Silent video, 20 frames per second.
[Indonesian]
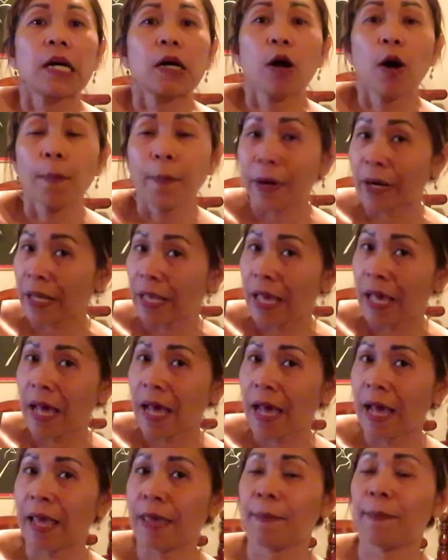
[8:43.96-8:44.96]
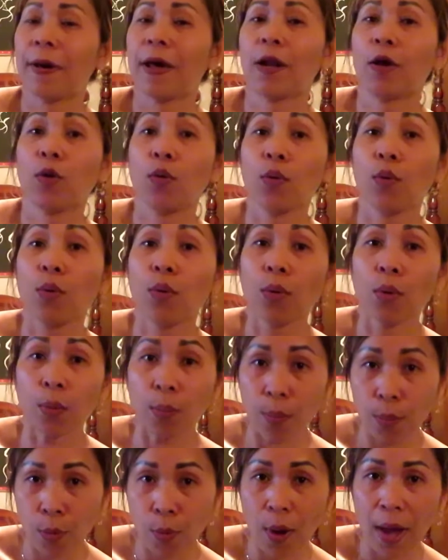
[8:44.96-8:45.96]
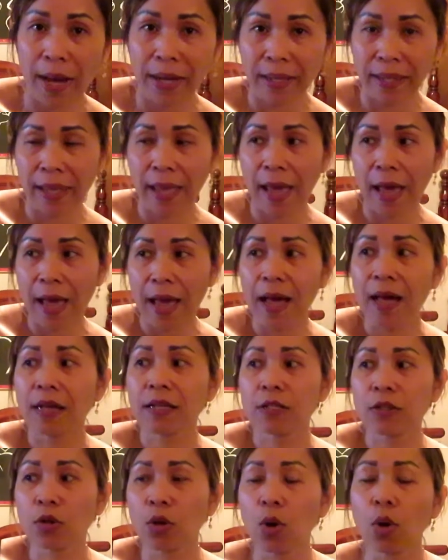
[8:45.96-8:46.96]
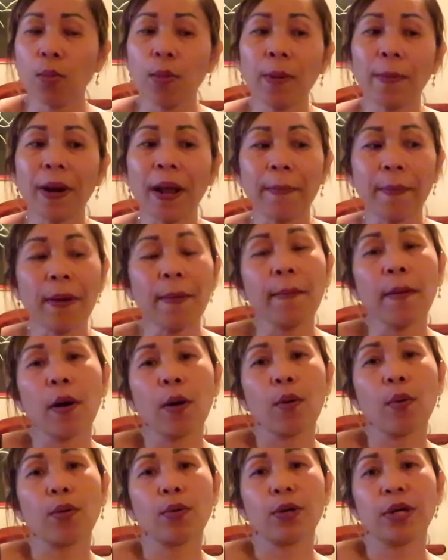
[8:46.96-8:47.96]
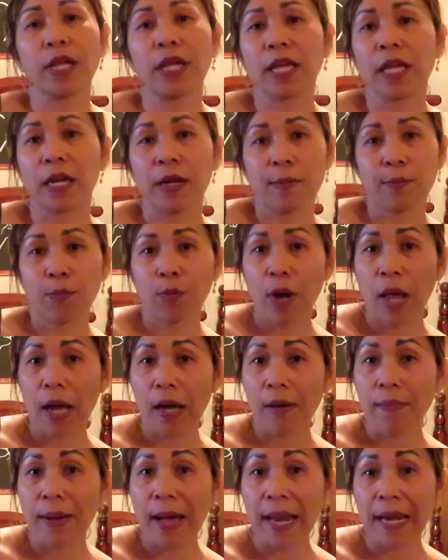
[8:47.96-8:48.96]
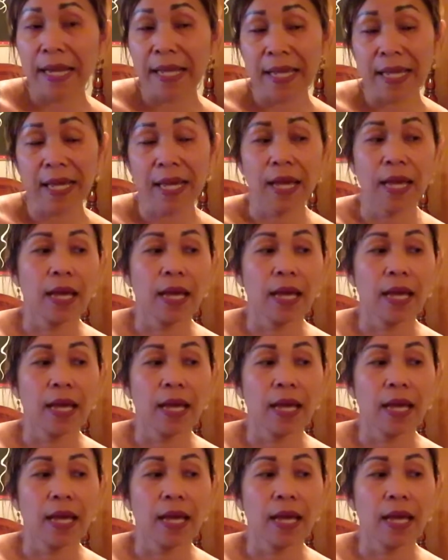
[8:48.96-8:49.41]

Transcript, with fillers: kopernya iparku muat ya so beberapa mau dikirim pulang ke Bali